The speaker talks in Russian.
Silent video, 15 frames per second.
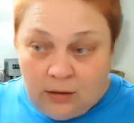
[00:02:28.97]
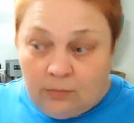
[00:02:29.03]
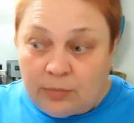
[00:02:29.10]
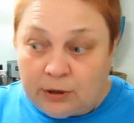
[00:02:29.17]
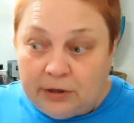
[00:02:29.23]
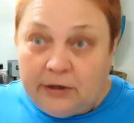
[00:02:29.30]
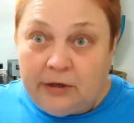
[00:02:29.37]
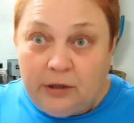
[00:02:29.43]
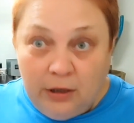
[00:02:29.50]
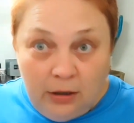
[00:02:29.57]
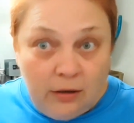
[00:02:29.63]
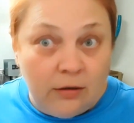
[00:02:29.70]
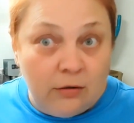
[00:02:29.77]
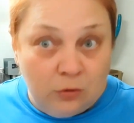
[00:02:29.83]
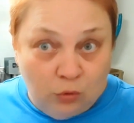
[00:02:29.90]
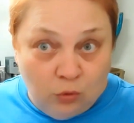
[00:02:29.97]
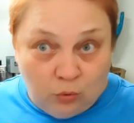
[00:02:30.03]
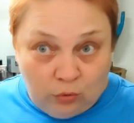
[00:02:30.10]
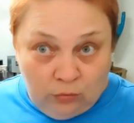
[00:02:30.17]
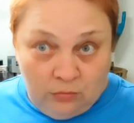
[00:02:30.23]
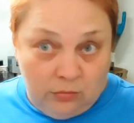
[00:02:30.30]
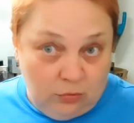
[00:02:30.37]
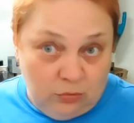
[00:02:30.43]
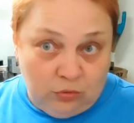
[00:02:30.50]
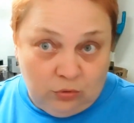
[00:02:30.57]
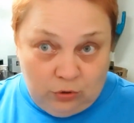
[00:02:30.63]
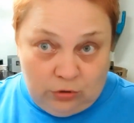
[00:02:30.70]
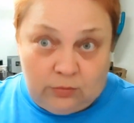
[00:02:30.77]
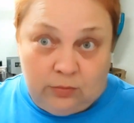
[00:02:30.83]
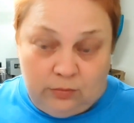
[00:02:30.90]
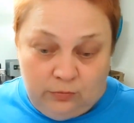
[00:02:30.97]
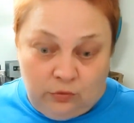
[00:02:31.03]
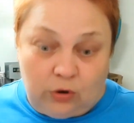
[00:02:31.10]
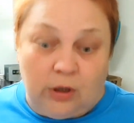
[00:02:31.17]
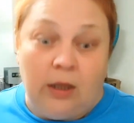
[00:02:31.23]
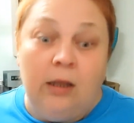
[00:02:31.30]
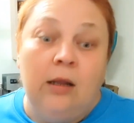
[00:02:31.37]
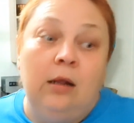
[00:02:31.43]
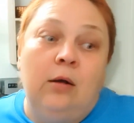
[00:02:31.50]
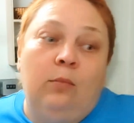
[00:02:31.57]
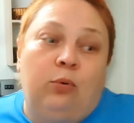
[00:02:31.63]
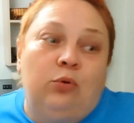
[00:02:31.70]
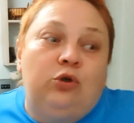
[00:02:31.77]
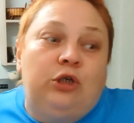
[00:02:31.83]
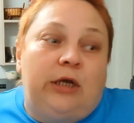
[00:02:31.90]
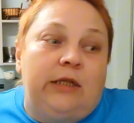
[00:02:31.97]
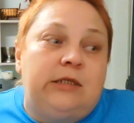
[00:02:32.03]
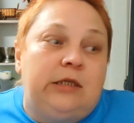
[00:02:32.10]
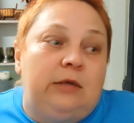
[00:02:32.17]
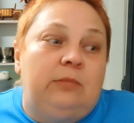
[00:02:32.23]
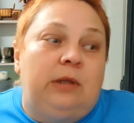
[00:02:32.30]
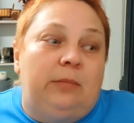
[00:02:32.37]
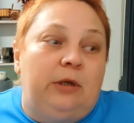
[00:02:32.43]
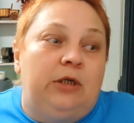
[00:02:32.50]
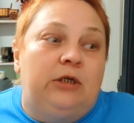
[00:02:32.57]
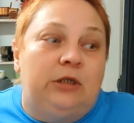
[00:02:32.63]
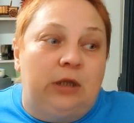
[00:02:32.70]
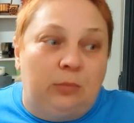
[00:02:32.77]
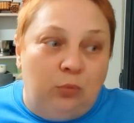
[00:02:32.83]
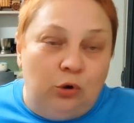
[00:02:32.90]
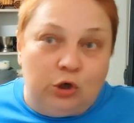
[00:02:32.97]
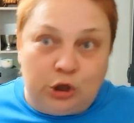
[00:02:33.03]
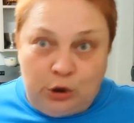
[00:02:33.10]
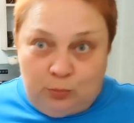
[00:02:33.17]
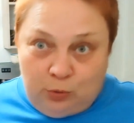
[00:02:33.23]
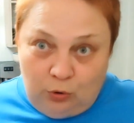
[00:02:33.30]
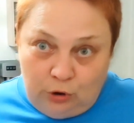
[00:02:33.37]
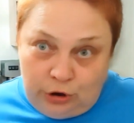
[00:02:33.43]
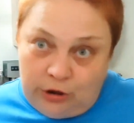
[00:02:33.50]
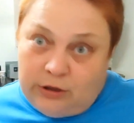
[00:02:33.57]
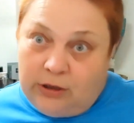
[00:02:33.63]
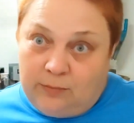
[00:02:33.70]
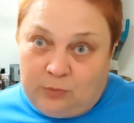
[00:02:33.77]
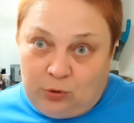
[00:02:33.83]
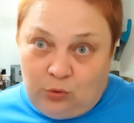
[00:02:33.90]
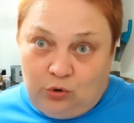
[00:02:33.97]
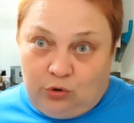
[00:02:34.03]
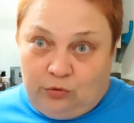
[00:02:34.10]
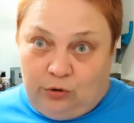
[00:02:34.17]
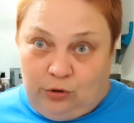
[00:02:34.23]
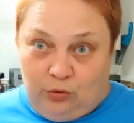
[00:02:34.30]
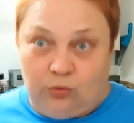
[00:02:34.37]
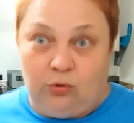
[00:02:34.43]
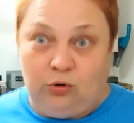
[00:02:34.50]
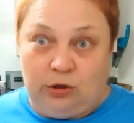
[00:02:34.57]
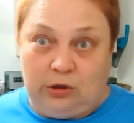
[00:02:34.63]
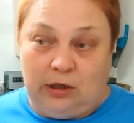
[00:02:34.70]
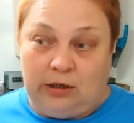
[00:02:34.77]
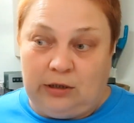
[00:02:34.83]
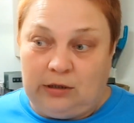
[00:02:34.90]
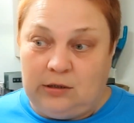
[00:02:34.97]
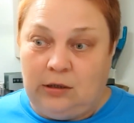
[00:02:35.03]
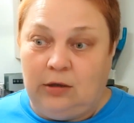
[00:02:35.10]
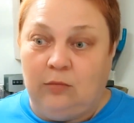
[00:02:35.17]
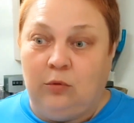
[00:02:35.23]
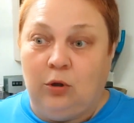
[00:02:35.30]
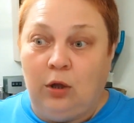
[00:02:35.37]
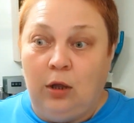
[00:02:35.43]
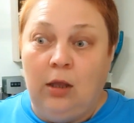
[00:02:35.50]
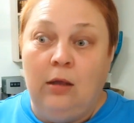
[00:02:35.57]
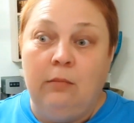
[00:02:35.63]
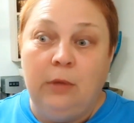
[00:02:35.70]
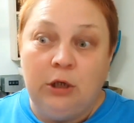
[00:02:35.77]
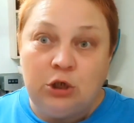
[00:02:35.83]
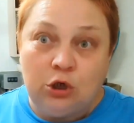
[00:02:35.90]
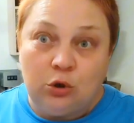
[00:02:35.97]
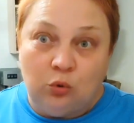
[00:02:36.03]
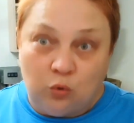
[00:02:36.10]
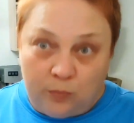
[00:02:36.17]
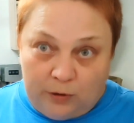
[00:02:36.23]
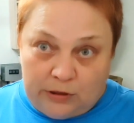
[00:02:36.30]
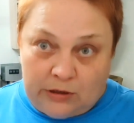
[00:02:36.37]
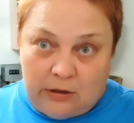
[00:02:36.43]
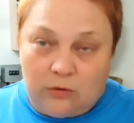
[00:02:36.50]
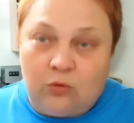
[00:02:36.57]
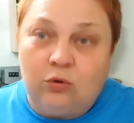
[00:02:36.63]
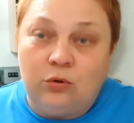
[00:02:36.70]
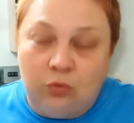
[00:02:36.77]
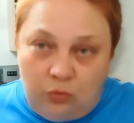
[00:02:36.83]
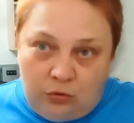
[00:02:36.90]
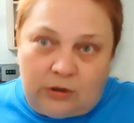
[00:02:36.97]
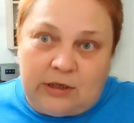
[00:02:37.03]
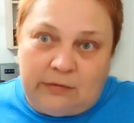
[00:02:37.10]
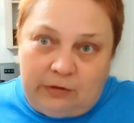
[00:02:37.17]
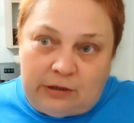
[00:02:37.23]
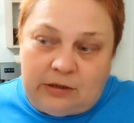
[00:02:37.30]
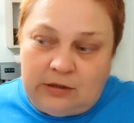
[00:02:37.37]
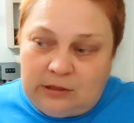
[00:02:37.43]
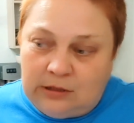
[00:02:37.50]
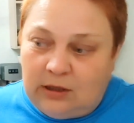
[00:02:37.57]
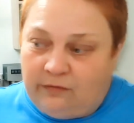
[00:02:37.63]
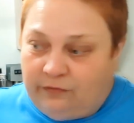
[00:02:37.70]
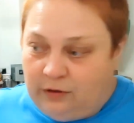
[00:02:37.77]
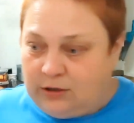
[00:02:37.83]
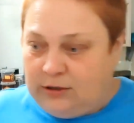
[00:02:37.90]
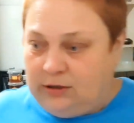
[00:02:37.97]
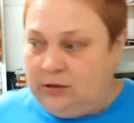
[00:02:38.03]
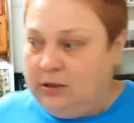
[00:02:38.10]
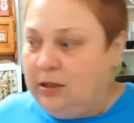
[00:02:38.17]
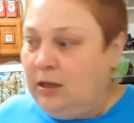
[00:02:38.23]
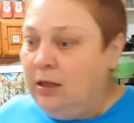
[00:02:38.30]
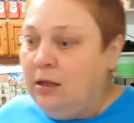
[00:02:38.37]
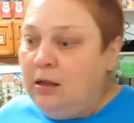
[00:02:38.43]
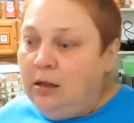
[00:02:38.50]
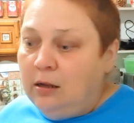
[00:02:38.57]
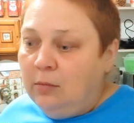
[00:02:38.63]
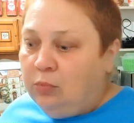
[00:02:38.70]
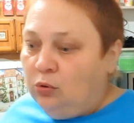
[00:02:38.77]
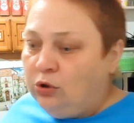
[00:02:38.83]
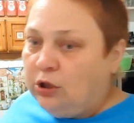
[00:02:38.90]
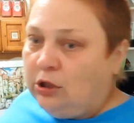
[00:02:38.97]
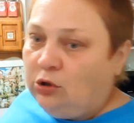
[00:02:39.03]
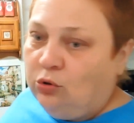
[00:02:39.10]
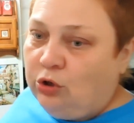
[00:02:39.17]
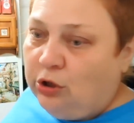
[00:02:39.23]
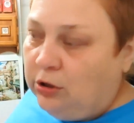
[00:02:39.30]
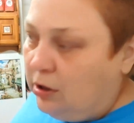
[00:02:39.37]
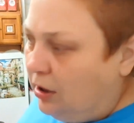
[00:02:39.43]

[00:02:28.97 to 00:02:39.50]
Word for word: проредили кур. Ну, то есть, вот, э, получается, им на меньше, на большей площади обслуживания, ну, то есть, тратиться надо будет, меньше кур посадить, ну, соответственно, цена вырастет, да, получается очень